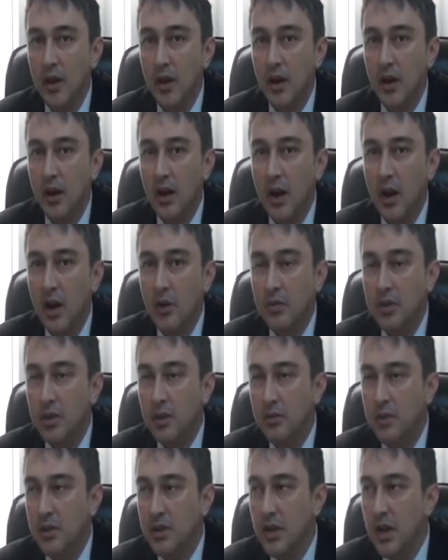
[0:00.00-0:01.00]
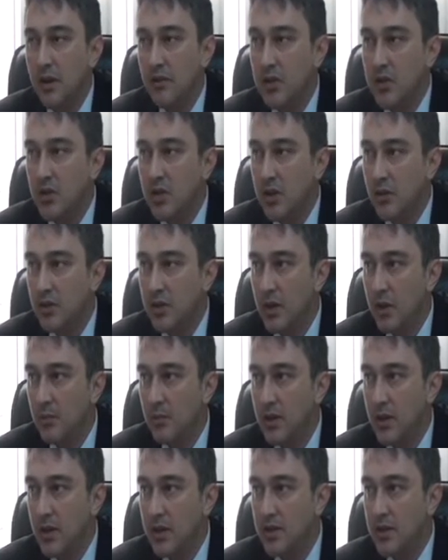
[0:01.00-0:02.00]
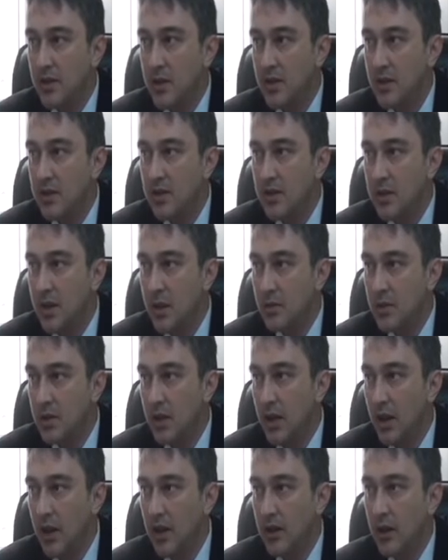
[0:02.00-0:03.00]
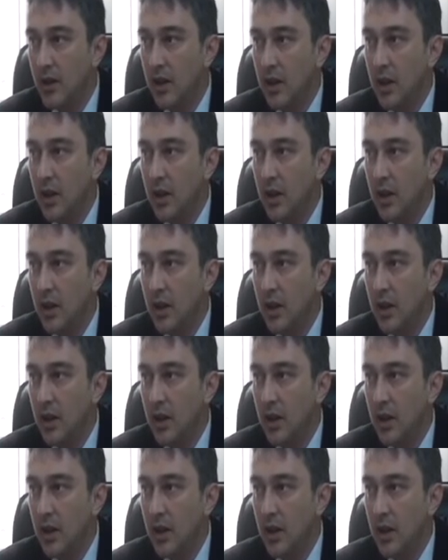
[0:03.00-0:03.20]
E, A vitamininden ve C vitamininden zengin sebzeler